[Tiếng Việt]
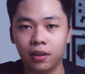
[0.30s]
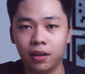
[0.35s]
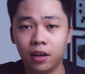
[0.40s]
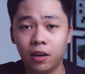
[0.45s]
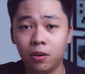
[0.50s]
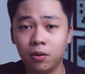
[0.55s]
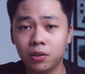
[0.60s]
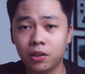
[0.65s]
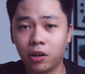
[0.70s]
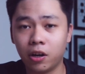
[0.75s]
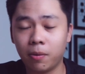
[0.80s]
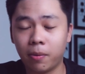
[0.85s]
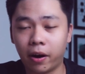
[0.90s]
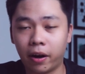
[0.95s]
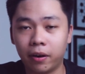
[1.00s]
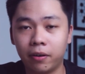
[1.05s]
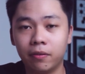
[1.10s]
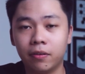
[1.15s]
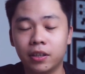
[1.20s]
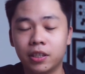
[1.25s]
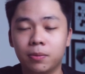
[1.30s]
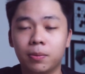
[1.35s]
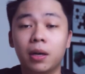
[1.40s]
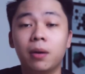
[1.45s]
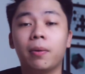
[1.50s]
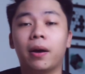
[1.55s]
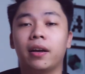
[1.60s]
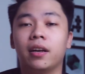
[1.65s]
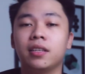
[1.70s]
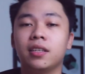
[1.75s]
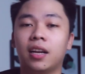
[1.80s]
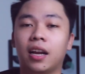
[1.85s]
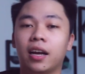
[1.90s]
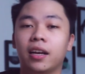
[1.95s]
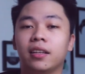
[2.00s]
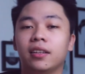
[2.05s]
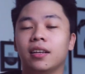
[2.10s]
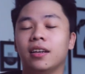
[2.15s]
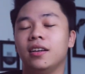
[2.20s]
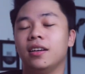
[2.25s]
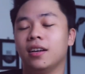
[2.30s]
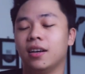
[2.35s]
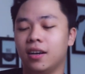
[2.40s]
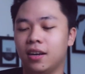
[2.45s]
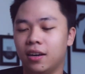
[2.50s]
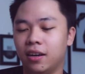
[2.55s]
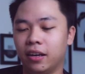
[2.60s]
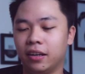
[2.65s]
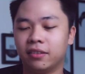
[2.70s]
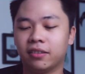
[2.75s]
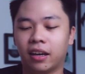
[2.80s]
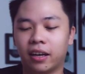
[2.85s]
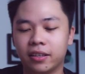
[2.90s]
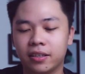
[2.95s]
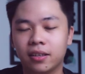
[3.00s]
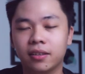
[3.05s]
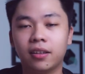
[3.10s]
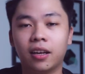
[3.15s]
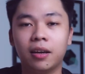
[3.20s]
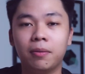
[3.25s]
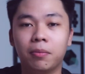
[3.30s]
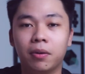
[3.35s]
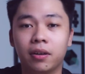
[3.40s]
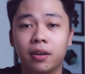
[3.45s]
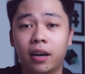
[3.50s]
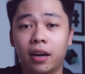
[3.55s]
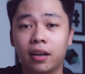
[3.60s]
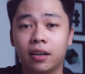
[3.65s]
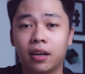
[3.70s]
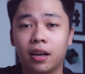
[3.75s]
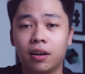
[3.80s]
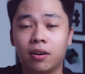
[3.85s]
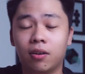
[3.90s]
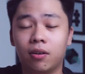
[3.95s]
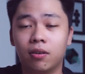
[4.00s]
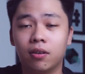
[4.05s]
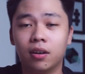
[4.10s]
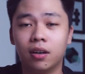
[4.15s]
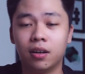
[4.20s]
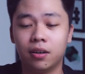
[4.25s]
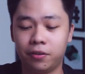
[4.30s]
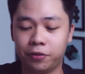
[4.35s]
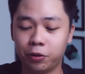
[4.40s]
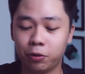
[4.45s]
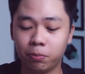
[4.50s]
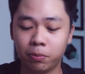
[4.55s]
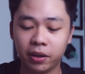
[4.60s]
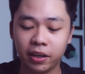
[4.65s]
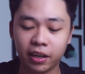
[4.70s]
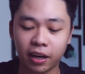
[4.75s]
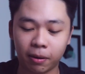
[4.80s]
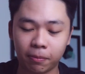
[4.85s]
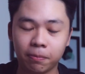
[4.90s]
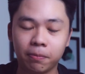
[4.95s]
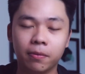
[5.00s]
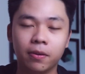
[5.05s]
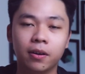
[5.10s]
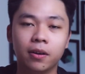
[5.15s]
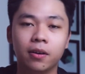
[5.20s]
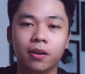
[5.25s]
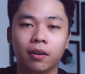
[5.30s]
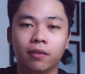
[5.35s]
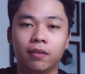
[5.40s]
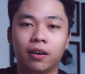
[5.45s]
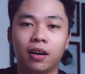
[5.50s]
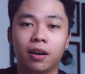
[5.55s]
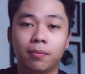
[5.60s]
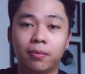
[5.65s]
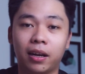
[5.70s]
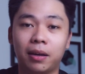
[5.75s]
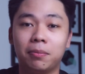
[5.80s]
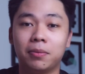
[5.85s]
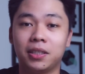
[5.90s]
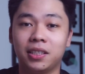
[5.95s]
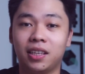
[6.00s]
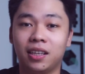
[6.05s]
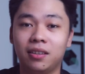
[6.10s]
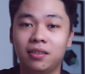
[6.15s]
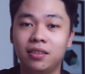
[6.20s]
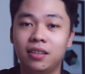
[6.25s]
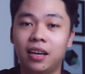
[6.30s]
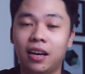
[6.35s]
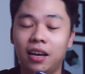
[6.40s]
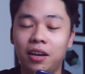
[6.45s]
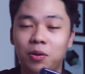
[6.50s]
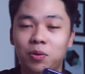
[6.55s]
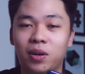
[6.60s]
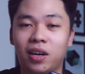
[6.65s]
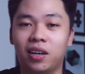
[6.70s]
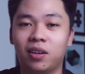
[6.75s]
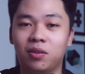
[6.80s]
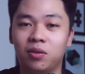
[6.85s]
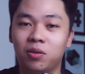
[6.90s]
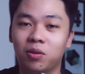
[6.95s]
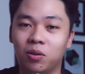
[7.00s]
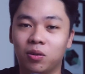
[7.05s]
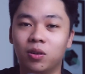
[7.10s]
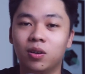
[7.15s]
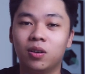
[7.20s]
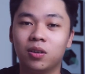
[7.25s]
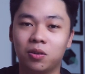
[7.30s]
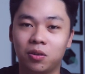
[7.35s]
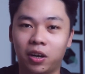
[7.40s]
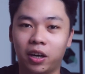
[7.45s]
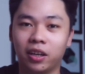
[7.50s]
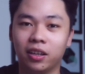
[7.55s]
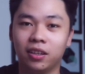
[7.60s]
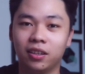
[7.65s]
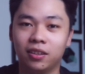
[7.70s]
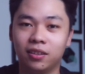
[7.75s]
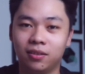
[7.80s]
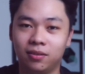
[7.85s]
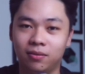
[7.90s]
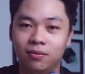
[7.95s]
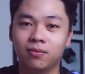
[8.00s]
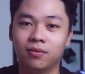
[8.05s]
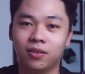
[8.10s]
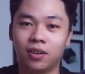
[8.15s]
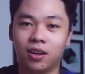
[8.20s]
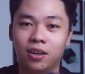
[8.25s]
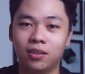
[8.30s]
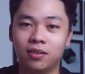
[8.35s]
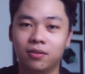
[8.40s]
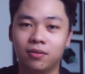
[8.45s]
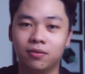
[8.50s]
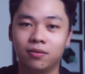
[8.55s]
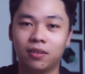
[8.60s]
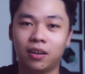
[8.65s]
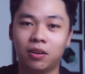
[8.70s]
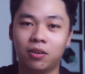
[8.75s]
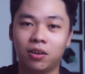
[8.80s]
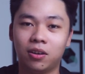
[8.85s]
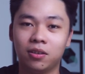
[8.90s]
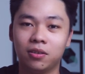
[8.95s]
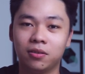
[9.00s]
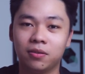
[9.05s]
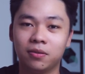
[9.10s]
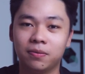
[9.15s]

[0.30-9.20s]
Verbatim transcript: Hello, chào các bạn và chào mừng các bạn đã trở lại. Thì hiện tại trên tay mình đang là con Realme 5 và hôm nay mình sẽ đánh giá hiệu năng của con này. Rồi, vào thôi.